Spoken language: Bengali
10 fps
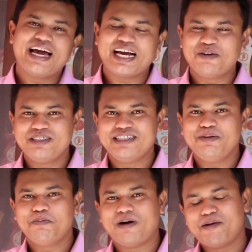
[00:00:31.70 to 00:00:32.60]
অ্যাকাউন্টটি
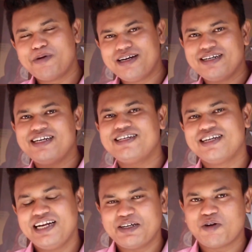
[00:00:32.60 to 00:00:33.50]
পারমানেন্টলি
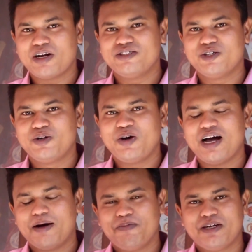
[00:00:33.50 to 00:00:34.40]
ডিলিট করার জন্য
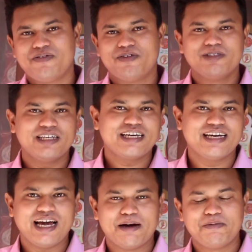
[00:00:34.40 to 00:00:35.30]
আপনার ফোন থেকে
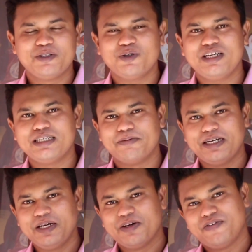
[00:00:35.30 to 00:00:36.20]
আপনি চলে যাবেন